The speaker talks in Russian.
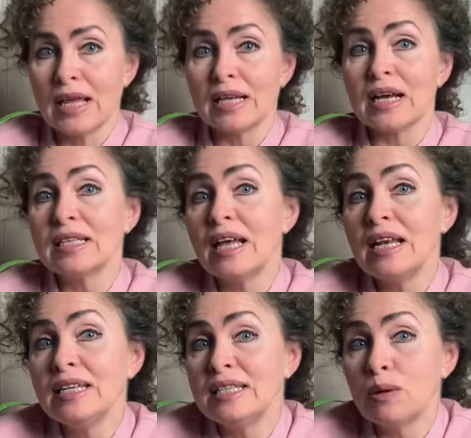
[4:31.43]
Когда
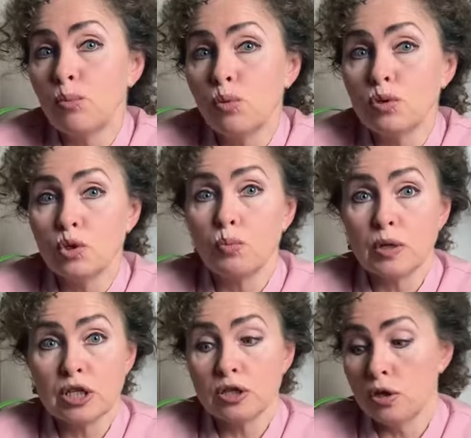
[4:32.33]
листья полностью
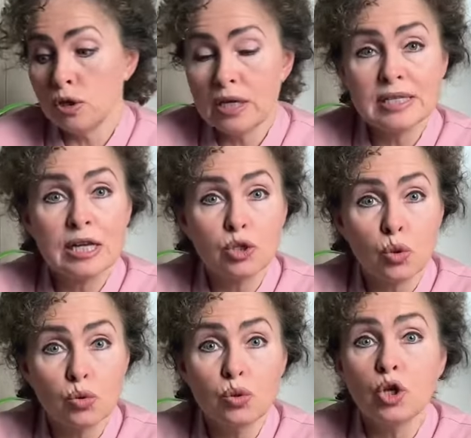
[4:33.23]
пожелтеют и
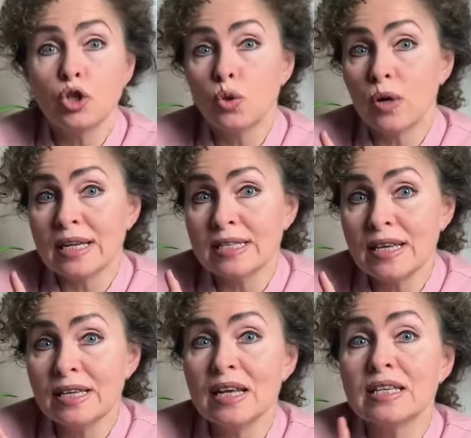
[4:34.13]
засохнут, то
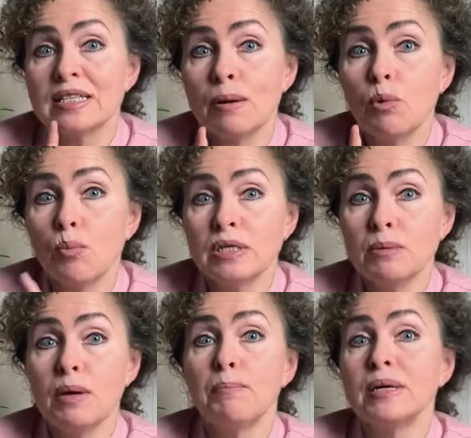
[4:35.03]
растение само по
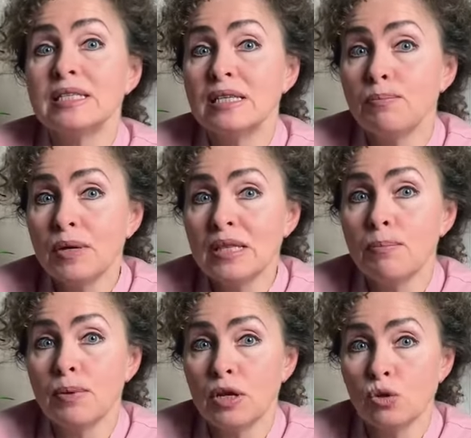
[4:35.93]
себе постепенно
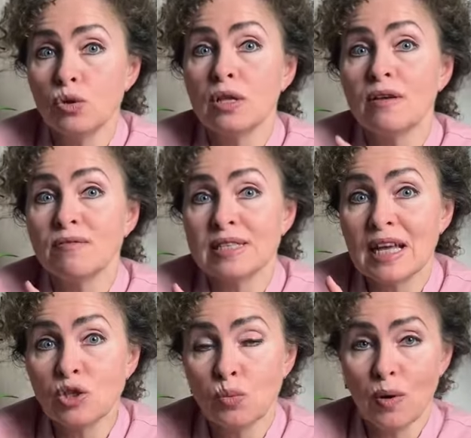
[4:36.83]
перейдет в
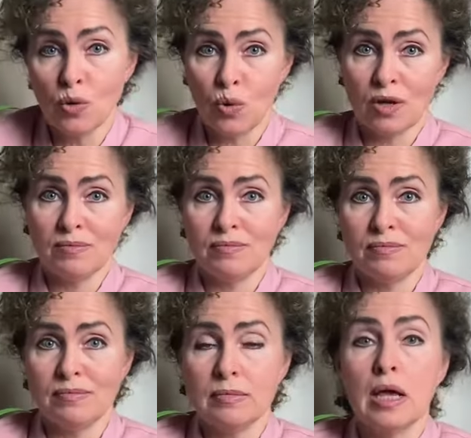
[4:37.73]
стадию покоя.
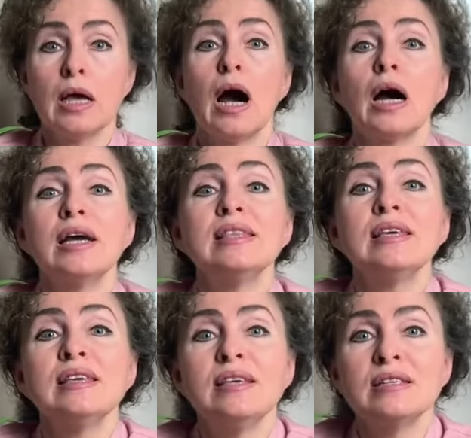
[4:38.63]
А это
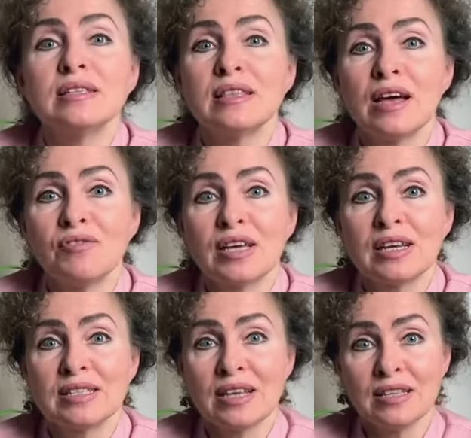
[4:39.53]
и есть та
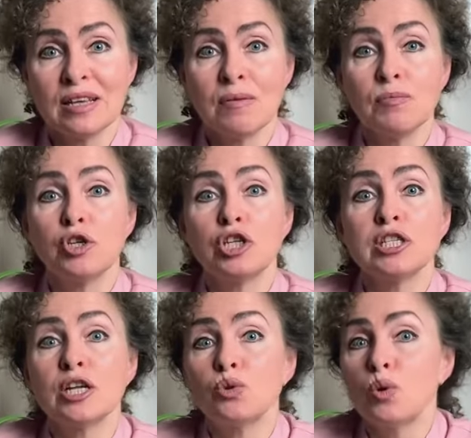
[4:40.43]
вторая стадия, через
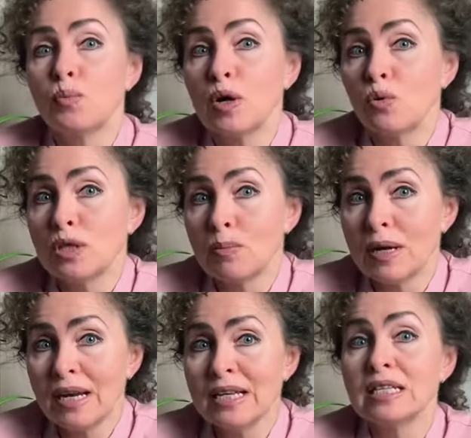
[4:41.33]
которую проходит
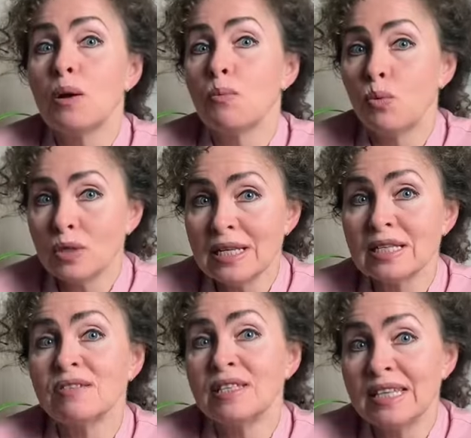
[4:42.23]
амарилис после
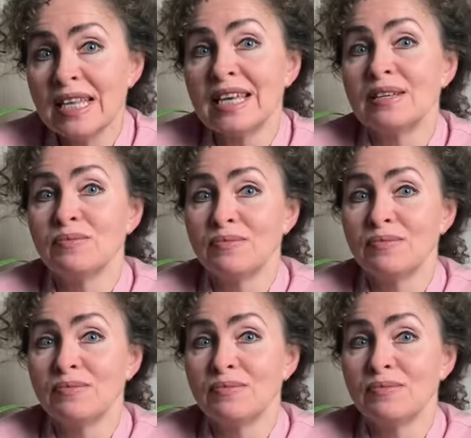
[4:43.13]
цветения.